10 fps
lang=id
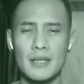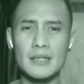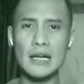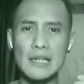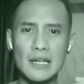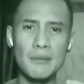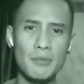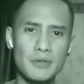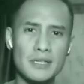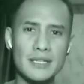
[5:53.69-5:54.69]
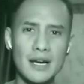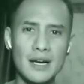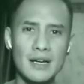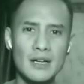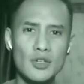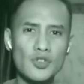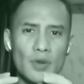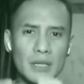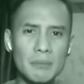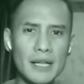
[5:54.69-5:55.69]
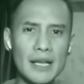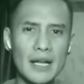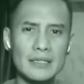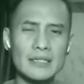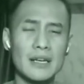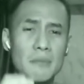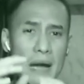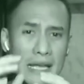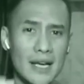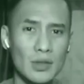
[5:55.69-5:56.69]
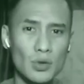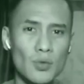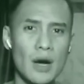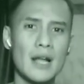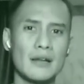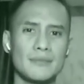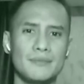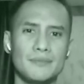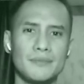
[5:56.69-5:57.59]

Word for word: Kita ada dalam posisi yang sulit melihat kebaikan Tuhan.